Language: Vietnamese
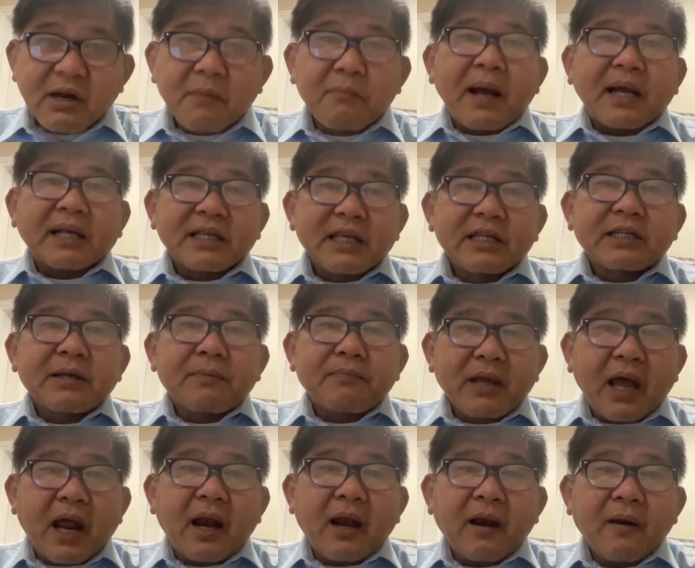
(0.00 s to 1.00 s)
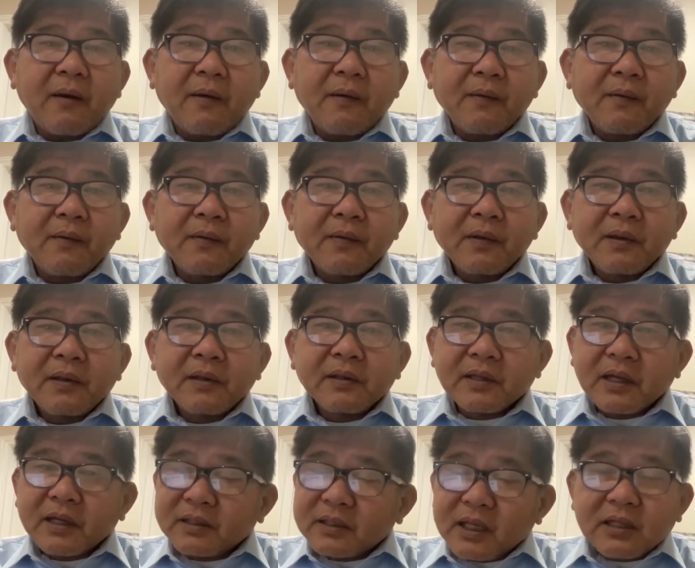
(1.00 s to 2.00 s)
nó được mặc nhiên chấp nhận
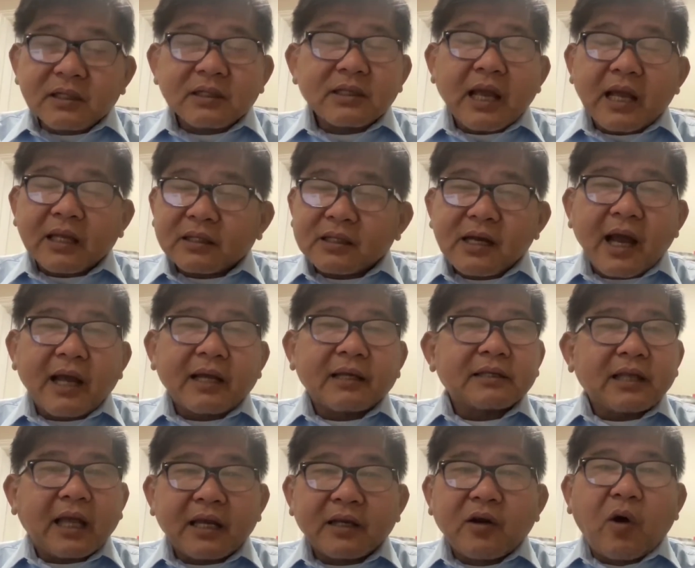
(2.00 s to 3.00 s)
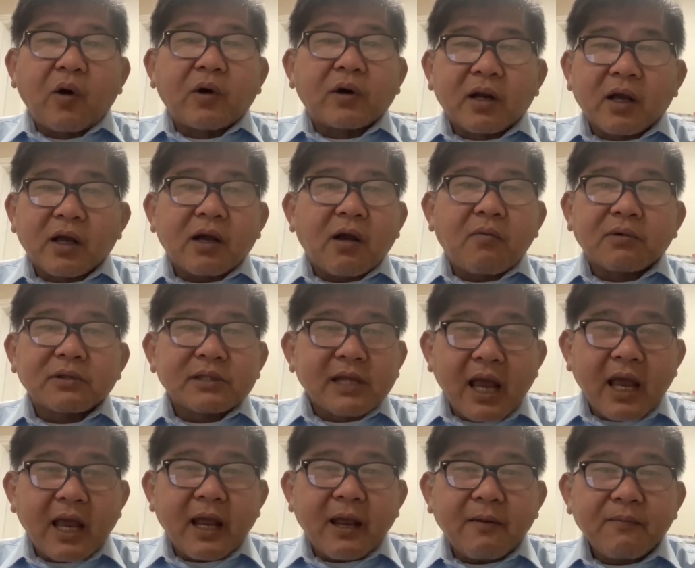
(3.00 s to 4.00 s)
thế ra thưa anh thay đổi đó không có
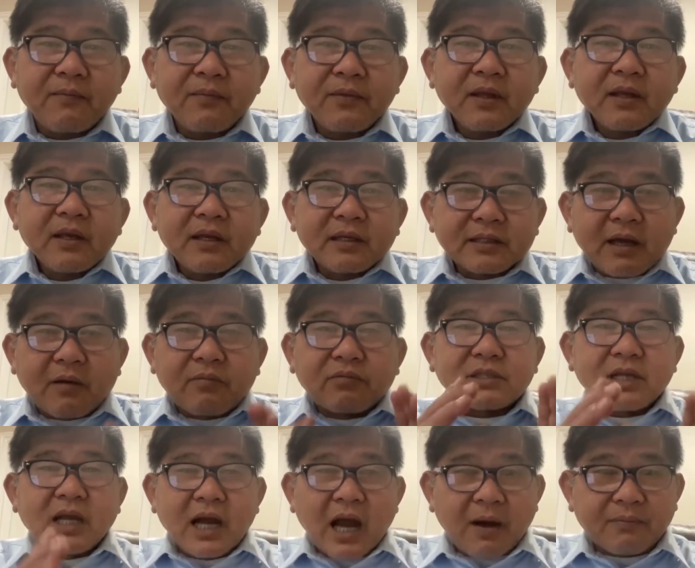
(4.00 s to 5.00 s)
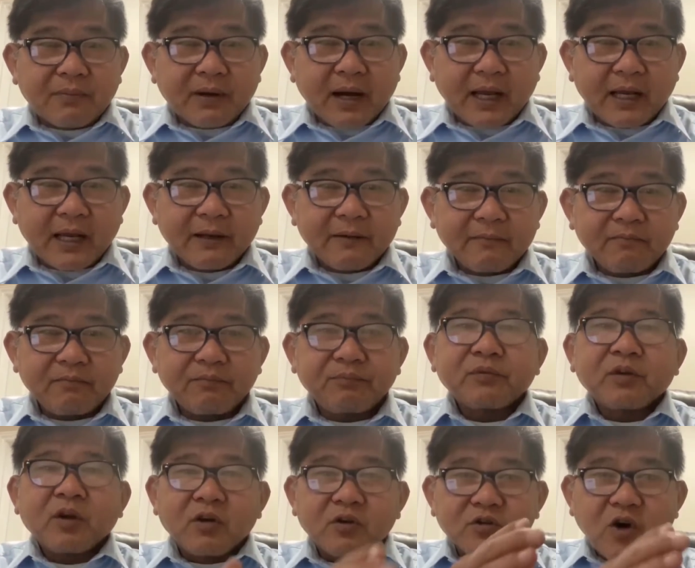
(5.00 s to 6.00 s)
dễ trong trường hợp này
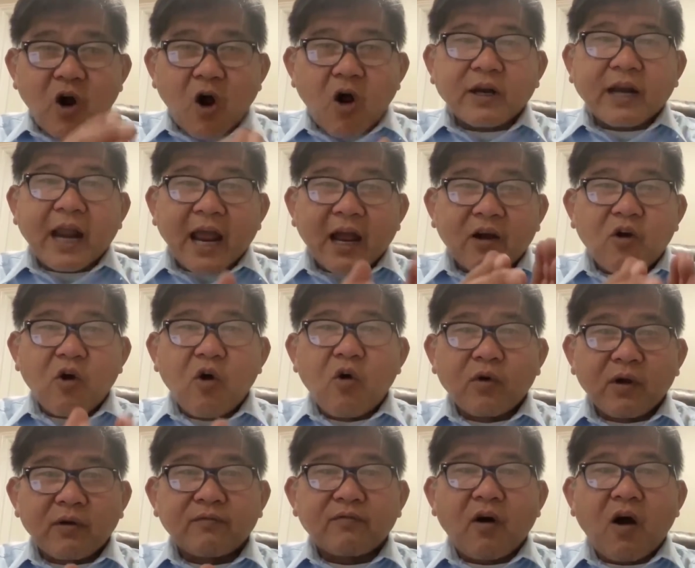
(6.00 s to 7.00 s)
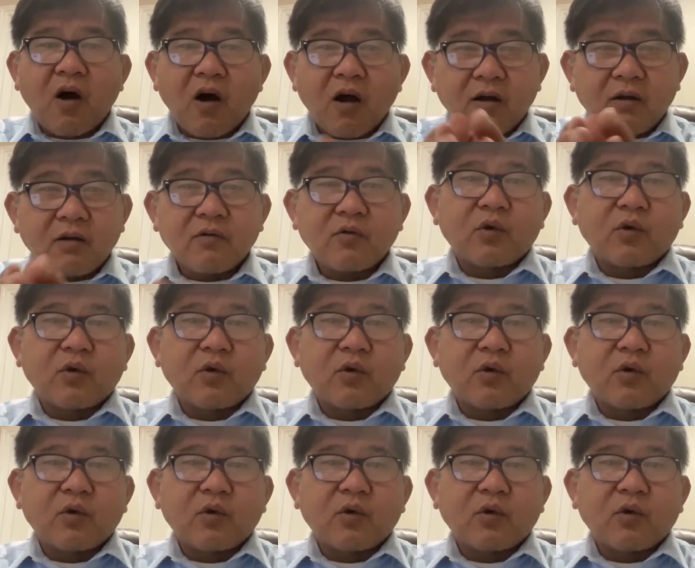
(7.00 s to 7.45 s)
rõ ràng cô nguyễn võ